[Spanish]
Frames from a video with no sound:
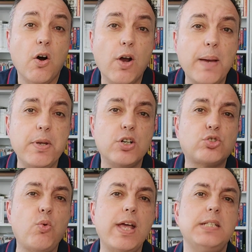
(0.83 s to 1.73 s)
Hola
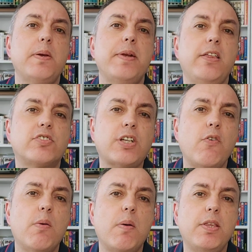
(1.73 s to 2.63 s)
amigos culés, bienvenidos a
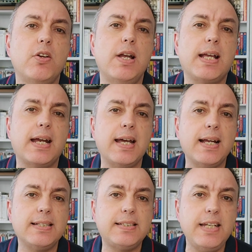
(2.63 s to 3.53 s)
un nuevo vídeo en el
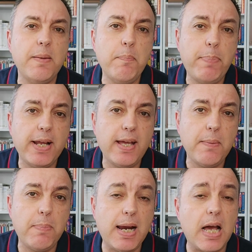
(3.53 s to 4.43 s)
canal Siempre
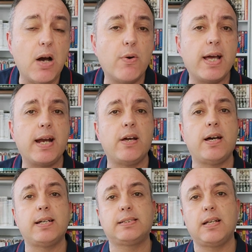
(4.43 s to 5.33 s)

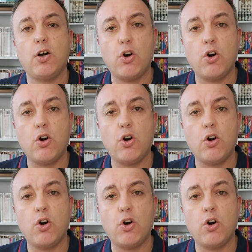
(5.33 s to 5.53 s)
Blaugranas.